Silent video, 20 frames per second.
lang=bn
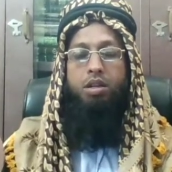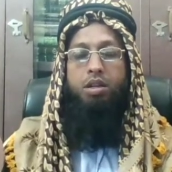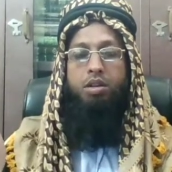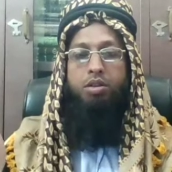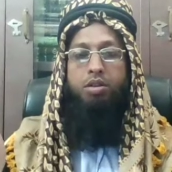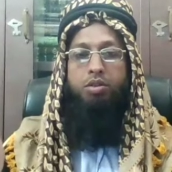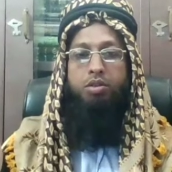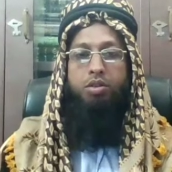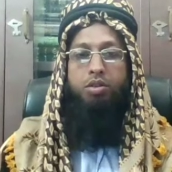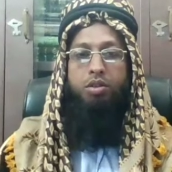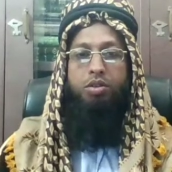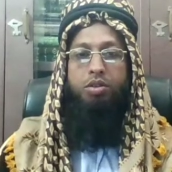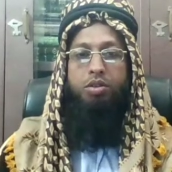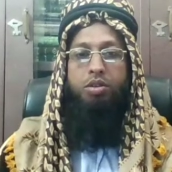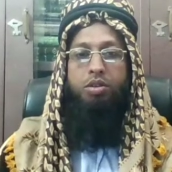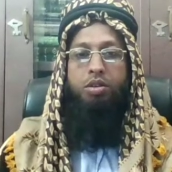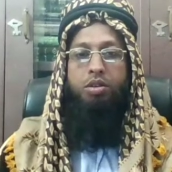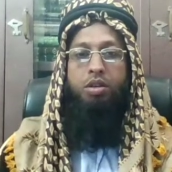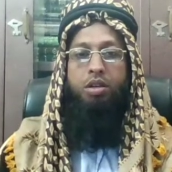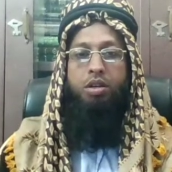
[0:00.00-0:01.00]
যখন
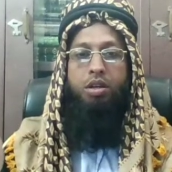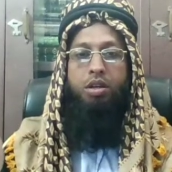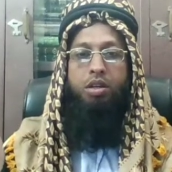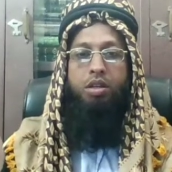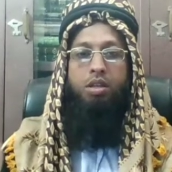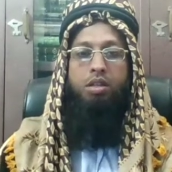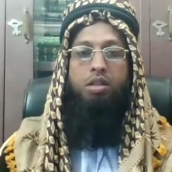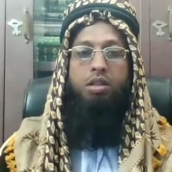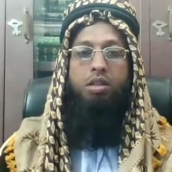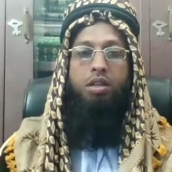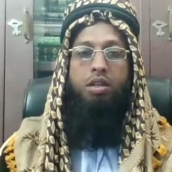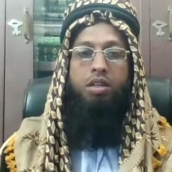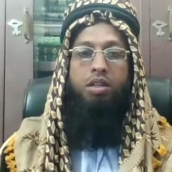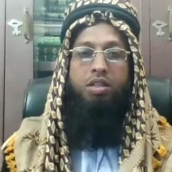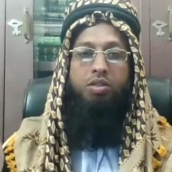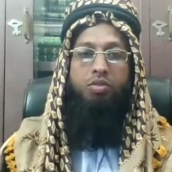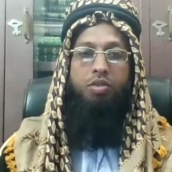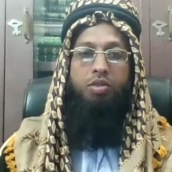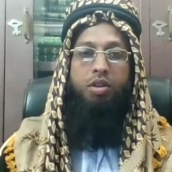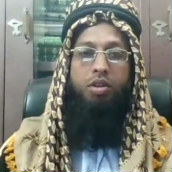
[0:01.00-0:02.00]
হাইয়ালা
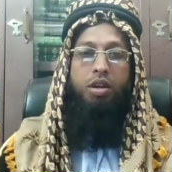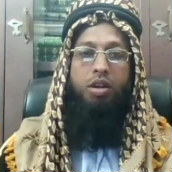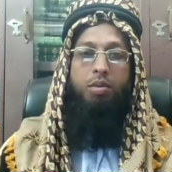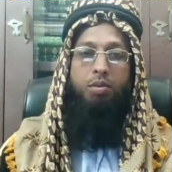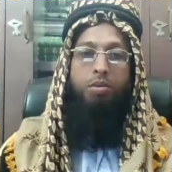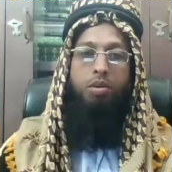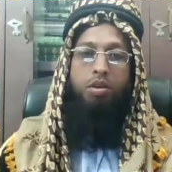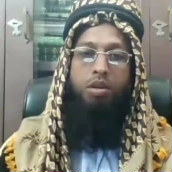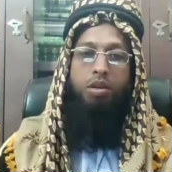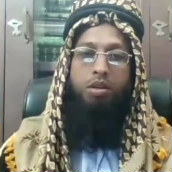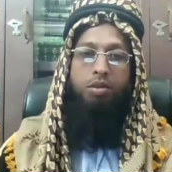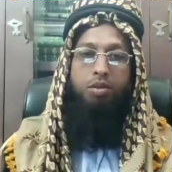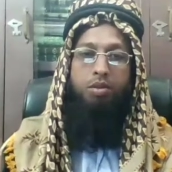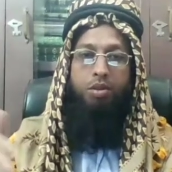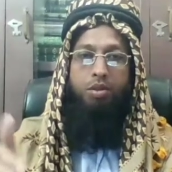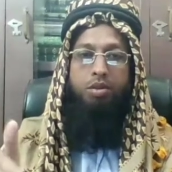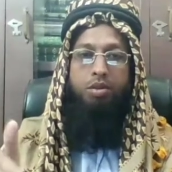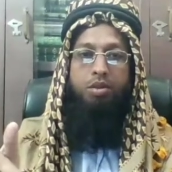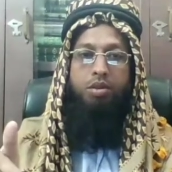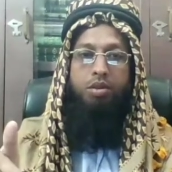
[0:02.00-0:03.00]
সলা বলে
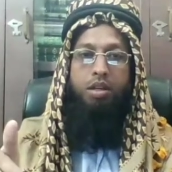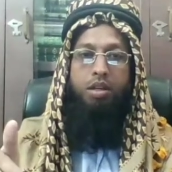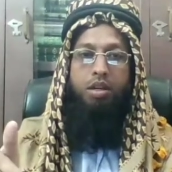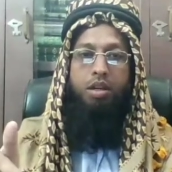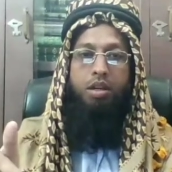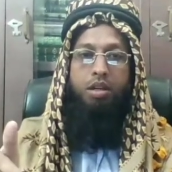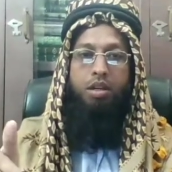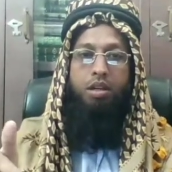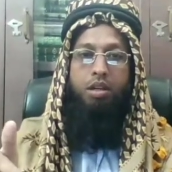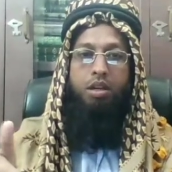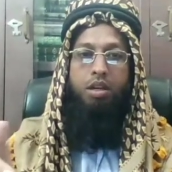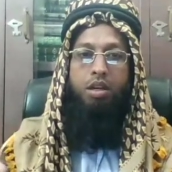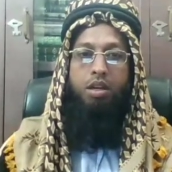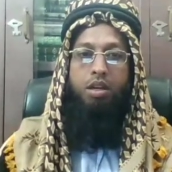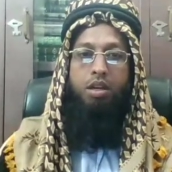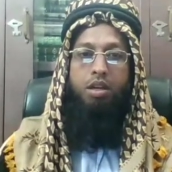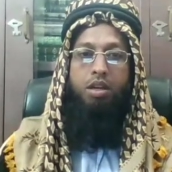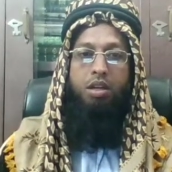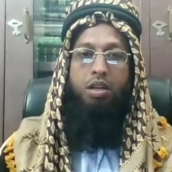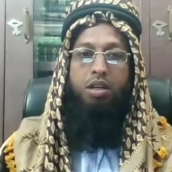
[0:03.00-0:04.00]
তখন দাঁড়ায়
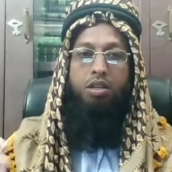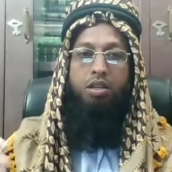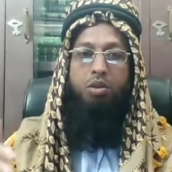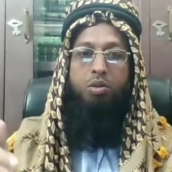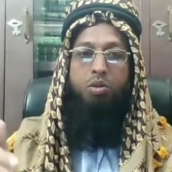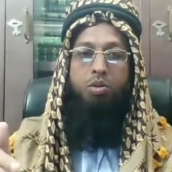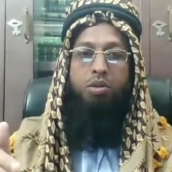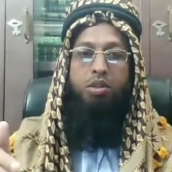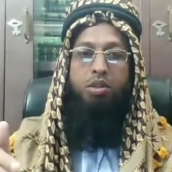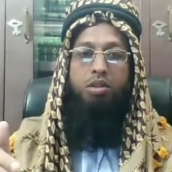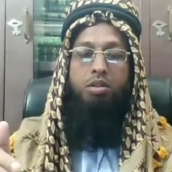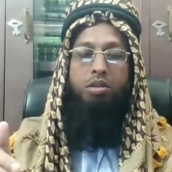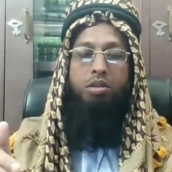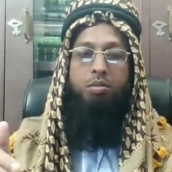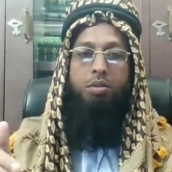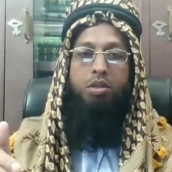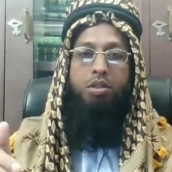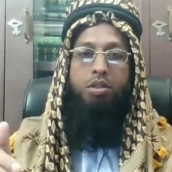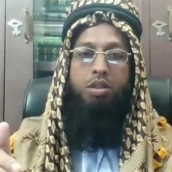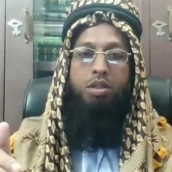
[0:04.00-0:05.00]
এই দুইটি
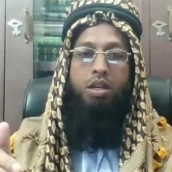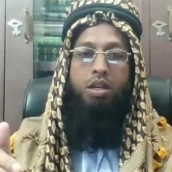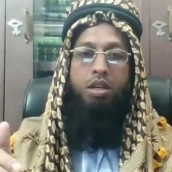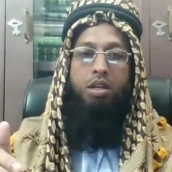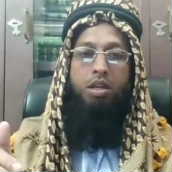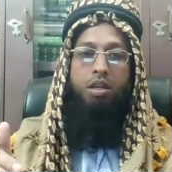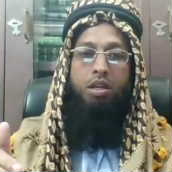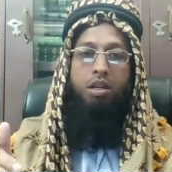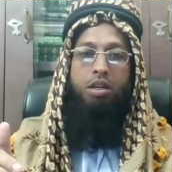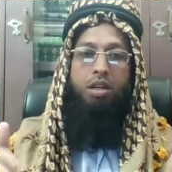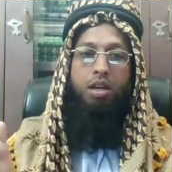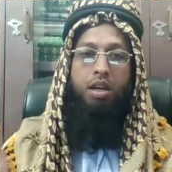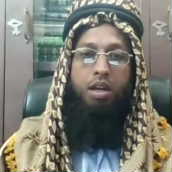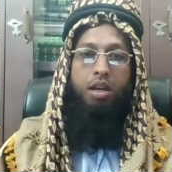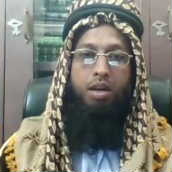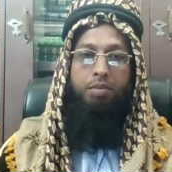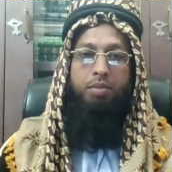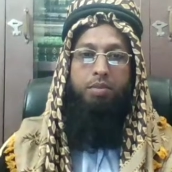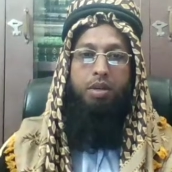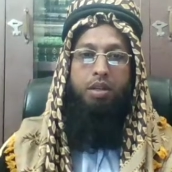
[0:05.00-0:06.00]
অবস্থায়
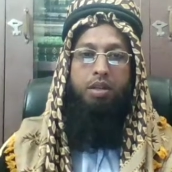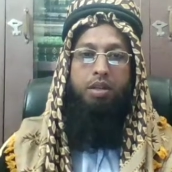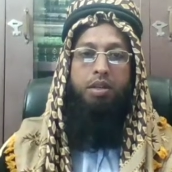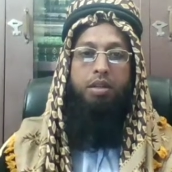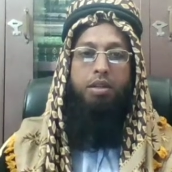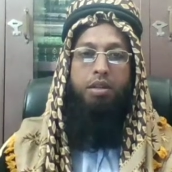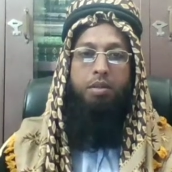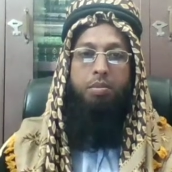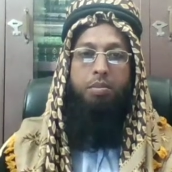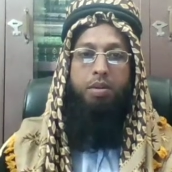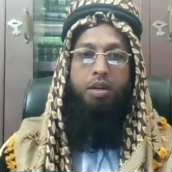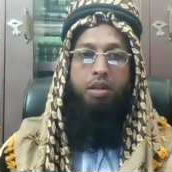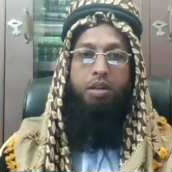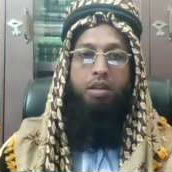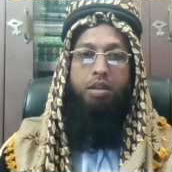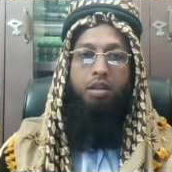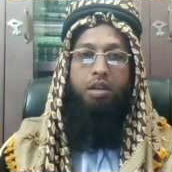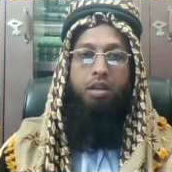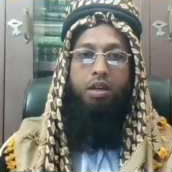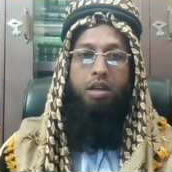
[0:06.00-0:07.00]
আমরা দেখতে পাই
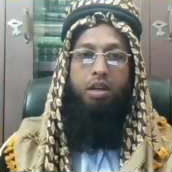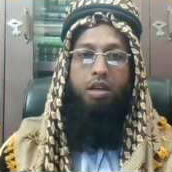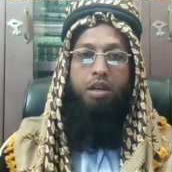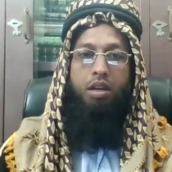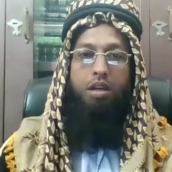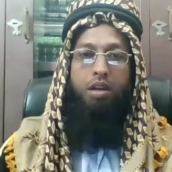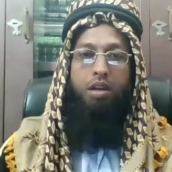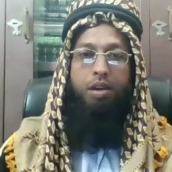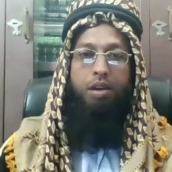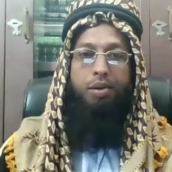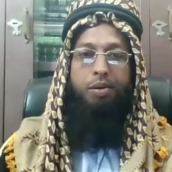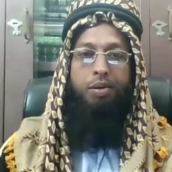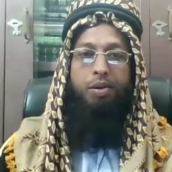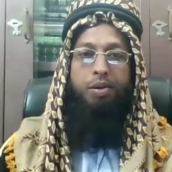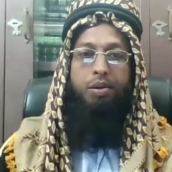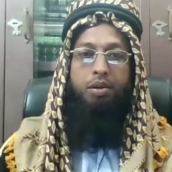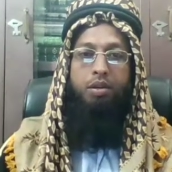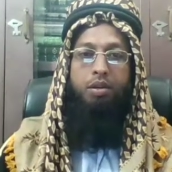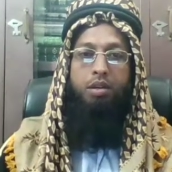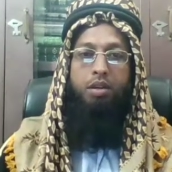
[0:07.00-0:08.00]
এখন
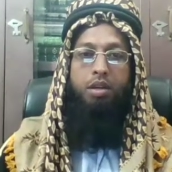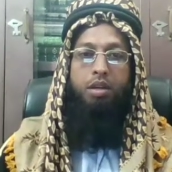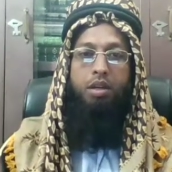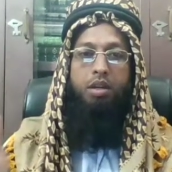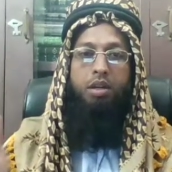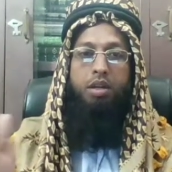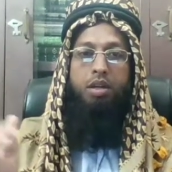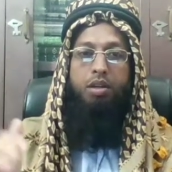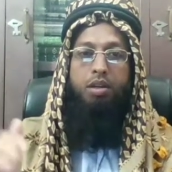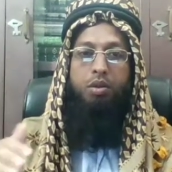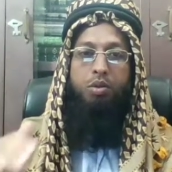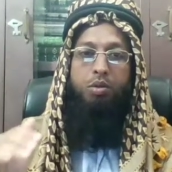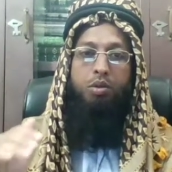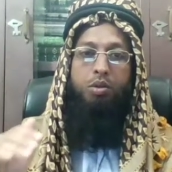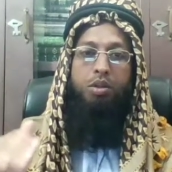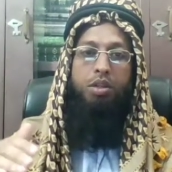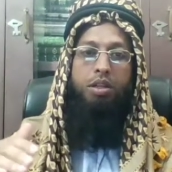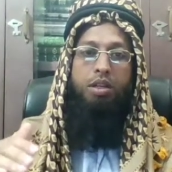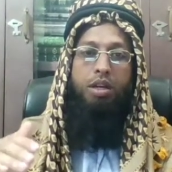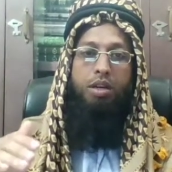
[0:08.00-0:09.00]
এখানে দুইটি
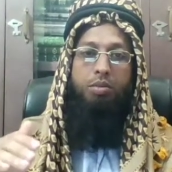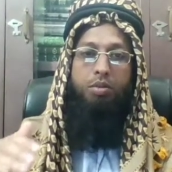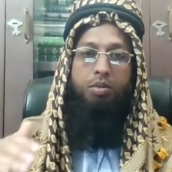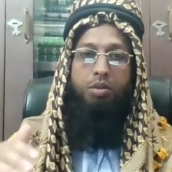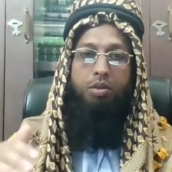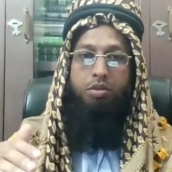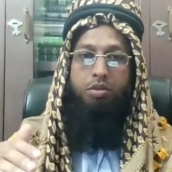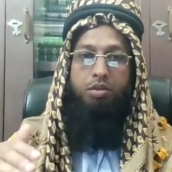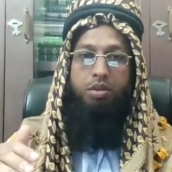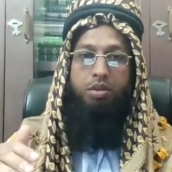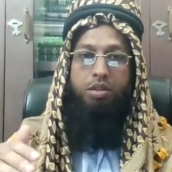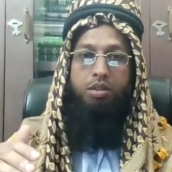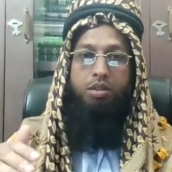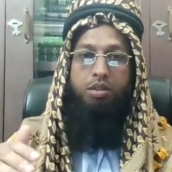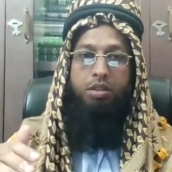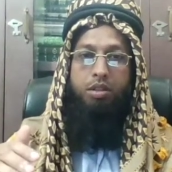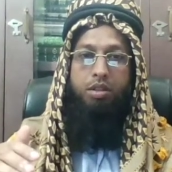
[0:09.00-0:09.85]
আমল রয়েছে